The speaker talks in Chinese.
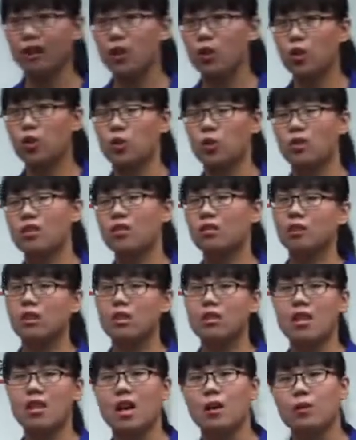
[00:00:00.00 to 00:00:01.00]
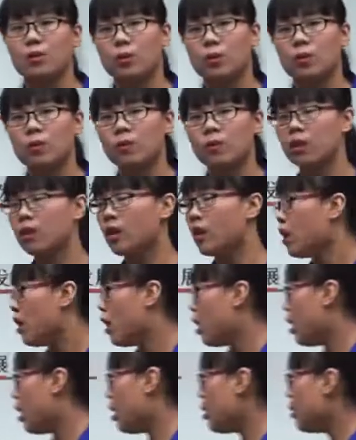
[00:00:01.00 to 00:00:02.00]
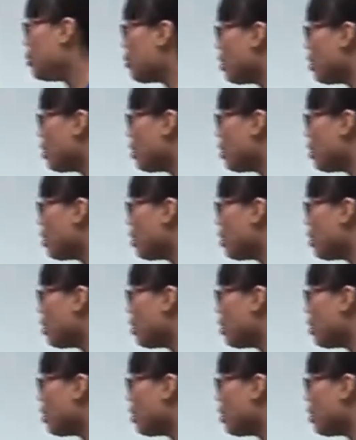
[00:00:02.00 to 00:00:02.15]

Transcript: 调学生的参与。而